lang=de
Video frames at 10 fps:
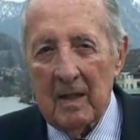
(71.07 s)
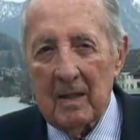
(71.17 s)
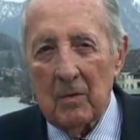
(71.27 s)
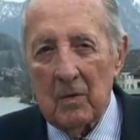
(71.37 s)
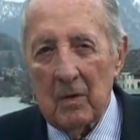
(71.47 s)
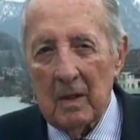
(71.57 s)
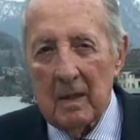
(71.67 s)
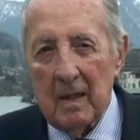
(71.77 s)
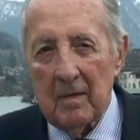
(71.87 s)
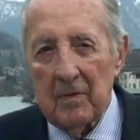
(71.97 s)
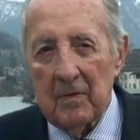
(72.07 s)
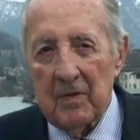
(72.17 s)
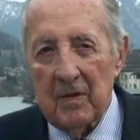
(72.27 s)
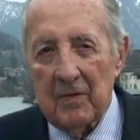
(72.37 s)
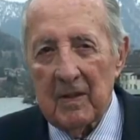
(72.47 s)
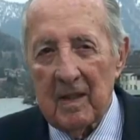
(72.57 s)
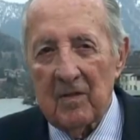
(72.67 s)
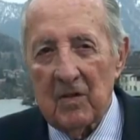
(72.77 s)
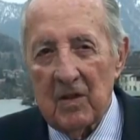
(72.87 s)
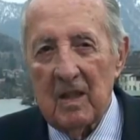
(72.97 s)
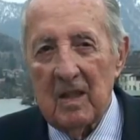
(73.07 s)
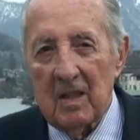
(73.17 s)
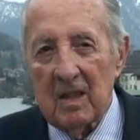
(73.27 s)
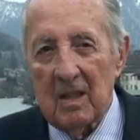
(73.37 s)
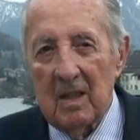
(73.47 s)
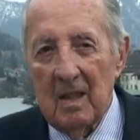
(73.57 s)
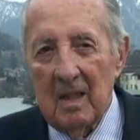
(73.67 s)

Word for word: hat einen ungeheuren Einfluss auf die ganze schiitische